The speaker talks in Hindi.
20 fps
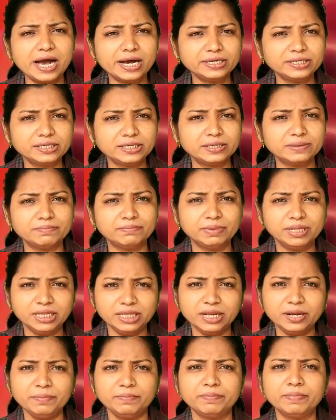आप
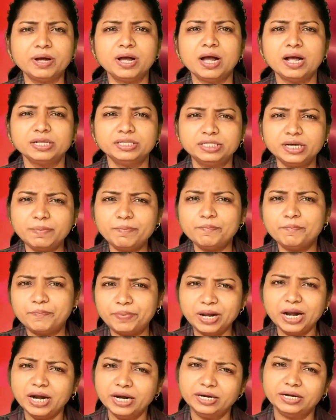मतलब जब
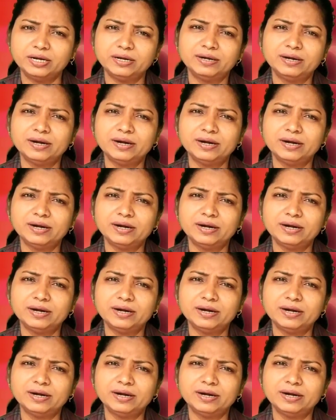ब्लड